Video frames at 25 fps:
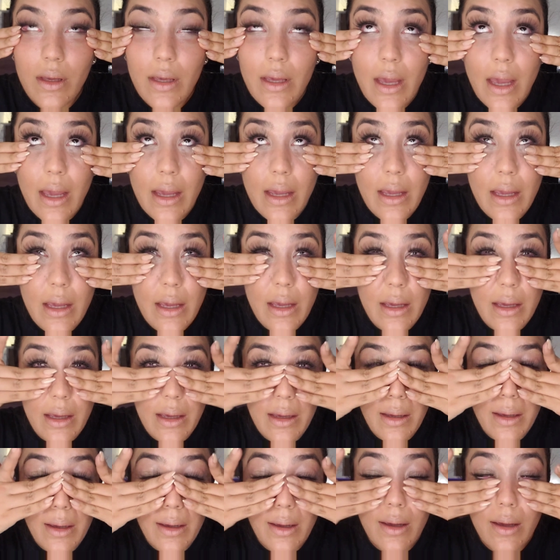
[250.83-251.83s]
e aí,
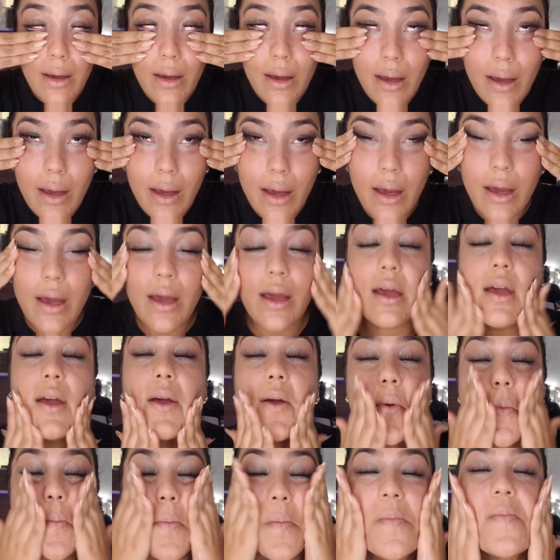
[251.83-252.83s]
é...
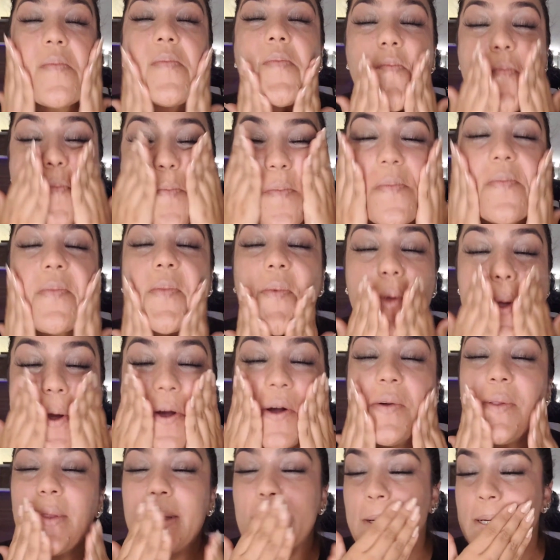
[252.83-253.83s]
o que
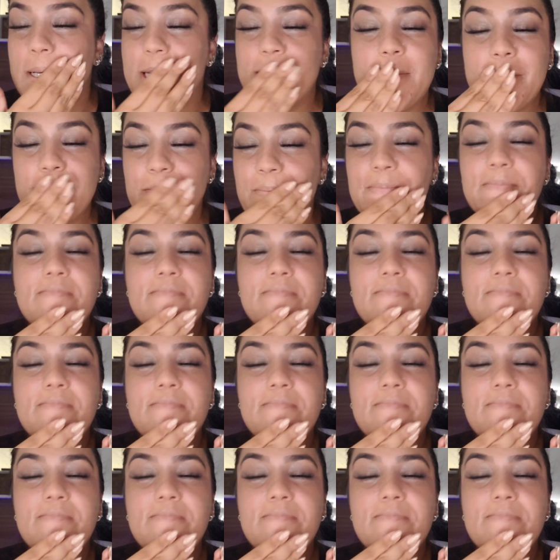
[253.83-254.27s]
acontece?